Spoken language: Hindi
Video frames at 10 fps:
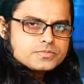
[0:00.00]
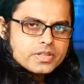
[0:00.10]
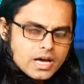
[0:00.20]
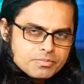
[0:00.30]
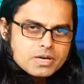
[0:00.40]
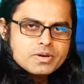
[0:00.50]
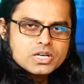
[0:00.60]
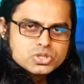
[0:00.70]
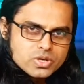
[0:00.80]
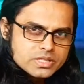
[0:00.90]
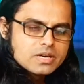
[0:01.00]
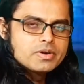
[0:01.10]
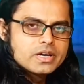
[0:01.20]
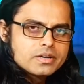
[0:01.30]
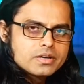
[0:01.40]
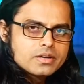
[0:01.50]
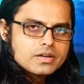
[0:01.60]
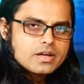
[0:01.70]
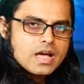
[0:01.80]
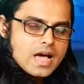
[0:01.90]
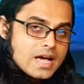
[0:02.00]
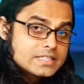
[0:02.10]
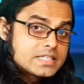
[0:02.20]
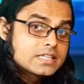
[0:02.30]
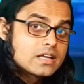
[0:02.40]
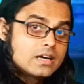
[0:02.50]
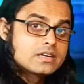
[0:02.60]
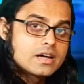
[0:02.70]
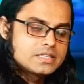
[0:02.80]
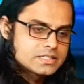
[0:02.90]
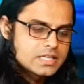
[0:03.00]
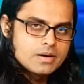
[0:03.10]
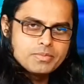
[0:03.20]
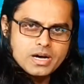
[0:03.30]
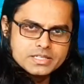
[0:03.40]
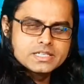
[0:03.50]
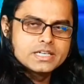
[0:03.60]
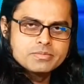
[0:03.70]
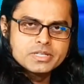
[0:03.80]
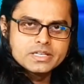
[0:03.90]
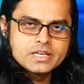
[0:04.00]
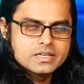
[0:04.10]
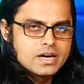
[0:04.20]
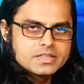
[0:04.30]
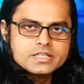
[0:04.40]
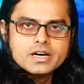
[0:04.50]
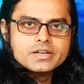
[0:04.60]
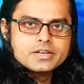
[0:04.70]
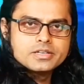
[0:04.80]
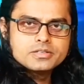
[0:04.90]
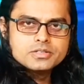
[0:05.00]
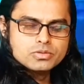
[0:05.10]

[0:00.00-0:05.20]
नाम कमाया शहरत कमाया ऐसे कलाकार जैसे आप आज के डेट में देखें कार्तिक आर्यन है